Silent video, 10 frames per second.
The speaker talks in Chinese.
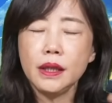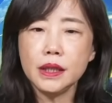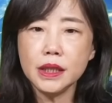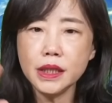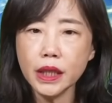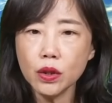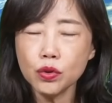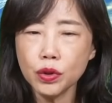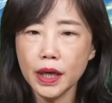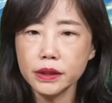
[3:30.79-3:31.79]
以及泄
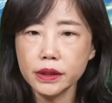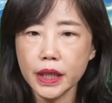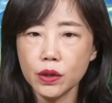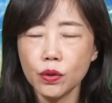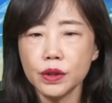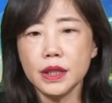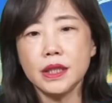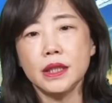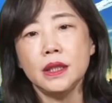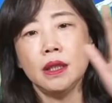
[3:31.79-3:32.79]
露出来内容，以
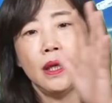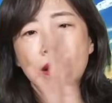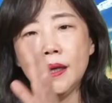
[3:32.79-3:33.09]
及。